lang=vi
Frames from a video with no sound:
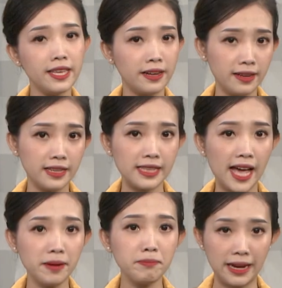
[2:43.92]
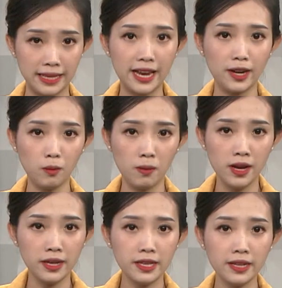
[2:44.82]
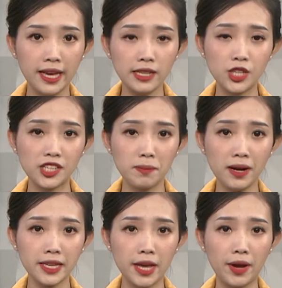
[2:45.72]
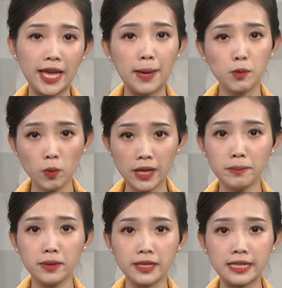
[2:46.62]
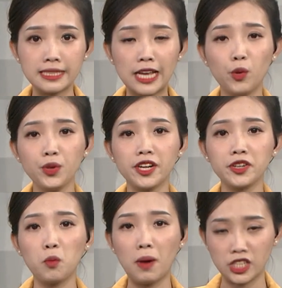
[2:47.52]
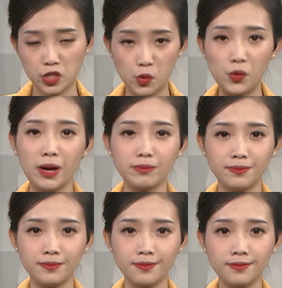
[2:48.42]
xây dựng nền tảng mạng nhà nông, dự kiến sẽ ra mắt vào ngày 21 tháng 10 tại khu vực Đồng bằng sông Cửu Long.